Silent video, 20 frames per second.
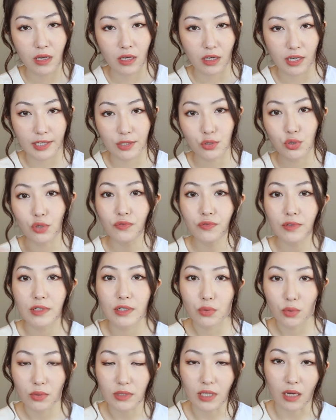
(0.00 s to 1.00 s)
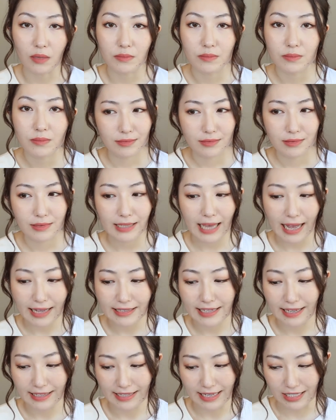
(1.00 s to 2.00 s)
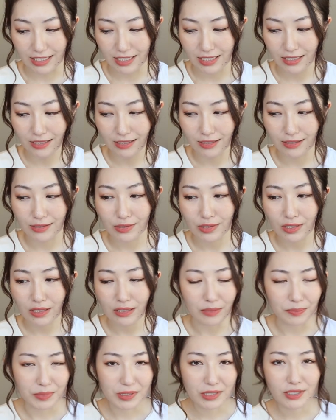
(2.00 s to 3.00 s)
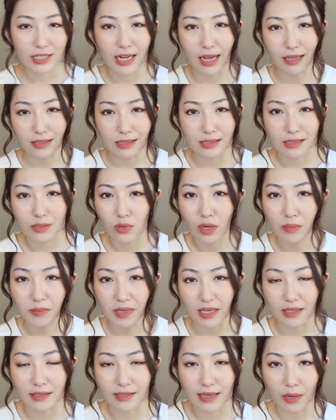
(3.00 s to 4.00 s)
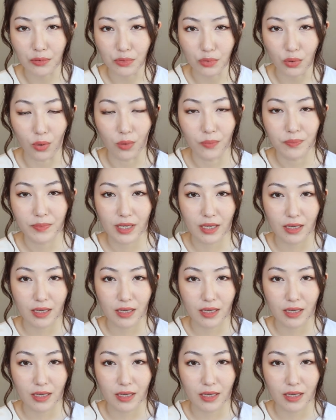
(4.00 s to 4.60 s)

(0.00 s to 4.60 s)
可以重复利用的概念也是像你平常的卸妆棉一样用。